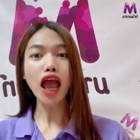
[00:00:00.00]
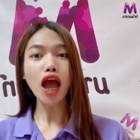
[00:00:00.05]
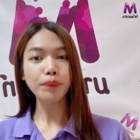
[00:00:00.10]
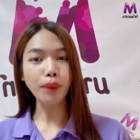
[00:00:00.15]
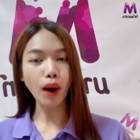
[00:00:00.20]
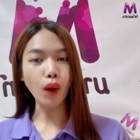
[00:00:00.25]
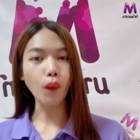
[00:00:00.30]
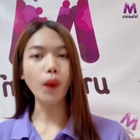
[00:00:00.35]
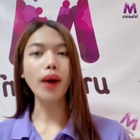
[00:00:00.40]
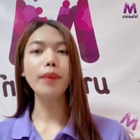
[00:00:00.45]
เพ
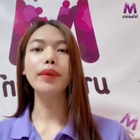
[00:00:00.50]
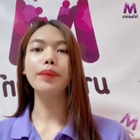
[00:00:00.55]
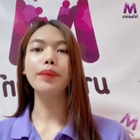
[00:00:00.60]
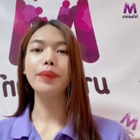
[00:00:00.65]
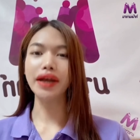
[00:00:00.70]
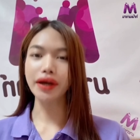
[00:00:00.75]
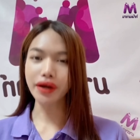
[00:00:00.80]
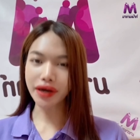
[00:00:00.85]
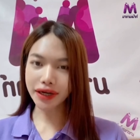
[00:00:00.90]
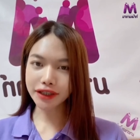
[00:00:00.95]
ราะว่ามันเป็น
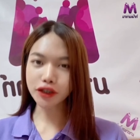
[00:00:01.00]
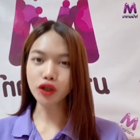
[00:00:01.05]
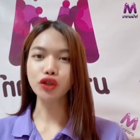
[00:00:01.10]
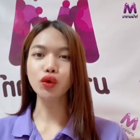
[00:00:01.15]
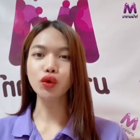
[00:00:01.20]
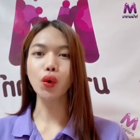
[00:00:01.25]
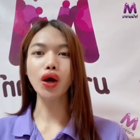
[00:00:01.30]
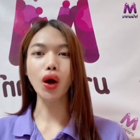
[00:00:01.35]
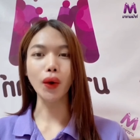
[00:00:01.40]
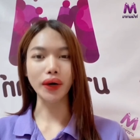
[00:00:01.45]
เรื่องส่วนตั
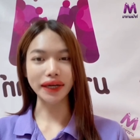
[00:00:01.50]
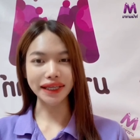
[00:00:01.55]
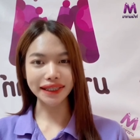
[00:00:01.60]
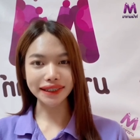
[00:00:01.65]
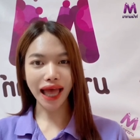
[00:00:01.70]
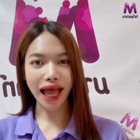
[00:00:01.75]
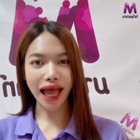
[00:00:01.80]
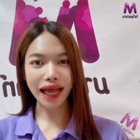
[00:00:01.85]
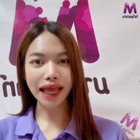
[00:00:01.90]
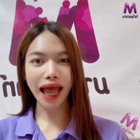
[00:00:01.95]
วของลิ
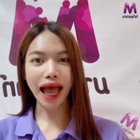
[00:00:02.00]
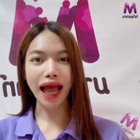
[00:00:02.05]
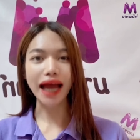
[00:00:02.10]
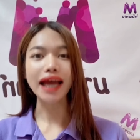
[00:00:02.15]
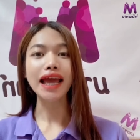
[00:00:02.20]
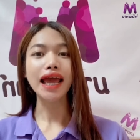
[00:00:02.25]
ซ่าค่ะ